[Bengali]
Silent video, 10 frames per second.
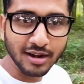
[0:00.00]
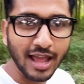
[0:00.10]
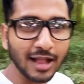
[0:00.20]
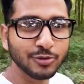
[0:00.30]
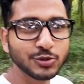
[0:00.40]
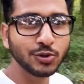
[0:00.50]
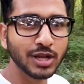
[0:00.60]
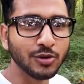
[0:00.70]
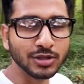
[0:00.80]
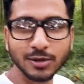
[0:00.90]
আর এত
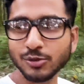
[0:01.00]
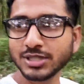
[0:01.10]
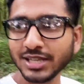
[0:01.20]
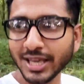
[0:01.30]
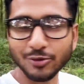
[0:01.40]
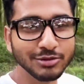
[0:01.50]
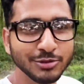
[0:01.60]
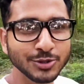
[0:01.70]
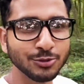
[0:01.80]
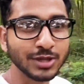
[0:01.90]
জোরে কথা বলছি কেউ
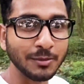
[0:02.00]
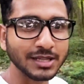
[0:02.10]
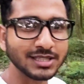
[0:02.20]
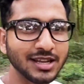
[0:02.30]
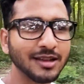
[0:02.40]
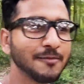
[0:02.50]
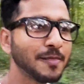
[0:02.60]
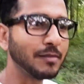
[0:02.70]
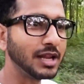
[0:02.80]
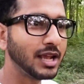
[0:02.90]
কিন্তু শুনতে পাচ্ছে না
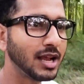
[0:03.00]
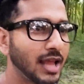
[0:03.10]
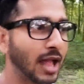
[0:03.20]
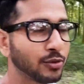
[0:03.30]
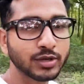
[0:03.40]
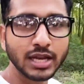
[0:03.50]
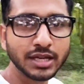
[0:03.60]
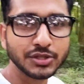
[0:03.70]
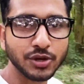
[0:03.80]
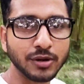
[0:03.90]
মানে এখানে
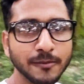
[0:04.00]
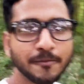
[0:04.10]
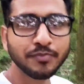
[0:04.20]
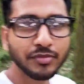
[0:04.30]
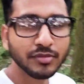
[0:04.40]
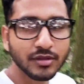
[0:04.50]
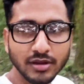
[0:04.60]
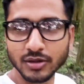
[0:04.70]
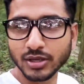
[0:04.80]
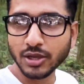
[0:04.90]
এতটাই নির্জন
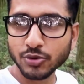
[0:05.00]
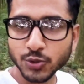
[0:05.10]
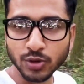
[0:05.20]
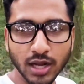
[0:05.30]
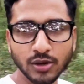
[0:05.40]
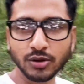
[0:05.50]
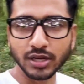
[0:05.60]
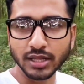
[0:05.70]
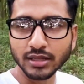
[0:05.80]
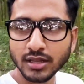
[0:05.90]
মানে কেউ শোনার
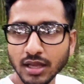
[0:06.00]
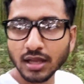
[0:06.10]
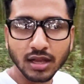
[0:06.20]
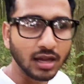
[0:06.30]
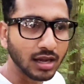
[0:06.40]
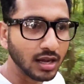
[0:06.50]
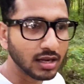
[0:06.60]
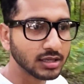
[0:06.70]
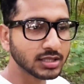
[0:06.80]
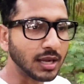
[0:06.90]
লোক নেই
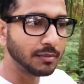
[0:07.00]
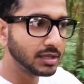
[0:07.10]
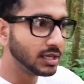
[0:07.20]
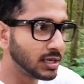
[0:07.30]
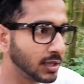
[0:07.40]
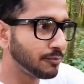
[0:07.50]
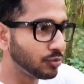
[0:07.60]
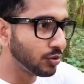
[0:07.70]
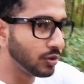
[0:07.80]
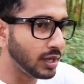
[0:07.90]
আর সামনের দিকটাতে
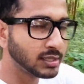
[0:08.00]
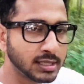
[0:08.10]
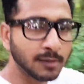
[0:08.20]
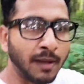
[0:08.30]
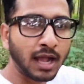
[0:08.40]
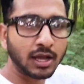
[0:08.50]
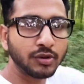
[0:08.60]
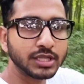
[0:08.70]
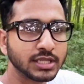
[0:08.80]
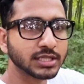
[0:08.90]
পুরো এই সাইডটা ফাঁকা
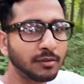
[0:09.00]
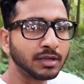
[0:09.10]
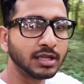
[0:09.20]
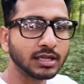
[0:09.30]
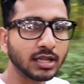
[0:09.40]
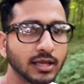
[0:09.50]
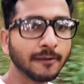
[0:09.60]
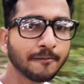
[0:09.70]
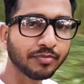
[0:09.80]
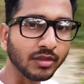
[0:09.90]
রয়েছে সামনের
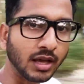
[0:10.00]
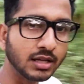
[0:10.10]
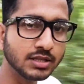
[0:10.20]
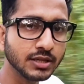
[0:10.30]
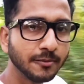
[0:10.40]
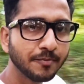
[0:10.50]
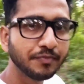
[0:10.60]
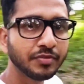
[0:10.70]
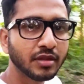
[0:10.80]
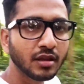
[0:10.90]
দিকটাতে দেখাচ্ছি
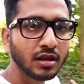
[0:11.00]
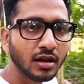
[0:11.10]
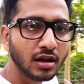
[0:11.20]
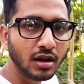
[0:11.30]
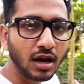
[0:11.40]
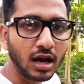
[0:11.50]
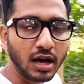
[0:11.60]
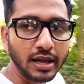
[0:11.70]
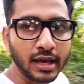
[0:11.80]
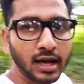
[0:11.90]

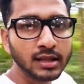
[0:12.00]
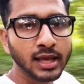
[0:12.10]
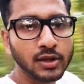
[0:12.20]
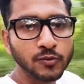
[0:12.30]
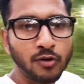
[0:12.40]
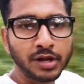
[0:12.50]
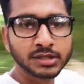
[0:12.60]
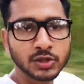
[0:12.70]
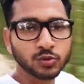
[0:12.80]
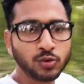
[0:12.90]
আর এখান থেকে কিন্তু
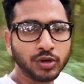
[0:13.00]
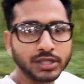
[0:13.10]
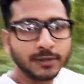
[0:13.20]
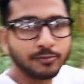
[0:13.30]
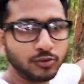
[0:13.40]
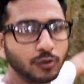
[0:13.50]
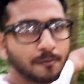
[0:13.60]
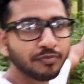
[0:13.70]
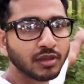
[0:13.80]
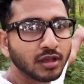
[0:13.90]
ফরেস্টটা শুরু হয়েছে পুরো
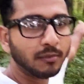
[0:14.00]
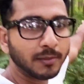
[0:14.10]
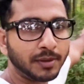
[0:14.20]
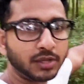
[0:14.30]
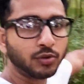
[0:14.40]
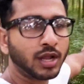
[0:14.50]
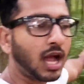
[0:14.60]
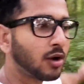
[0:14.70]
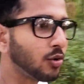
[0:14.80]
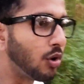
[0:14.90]
মানে
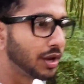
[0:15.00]
ভিতরে আরও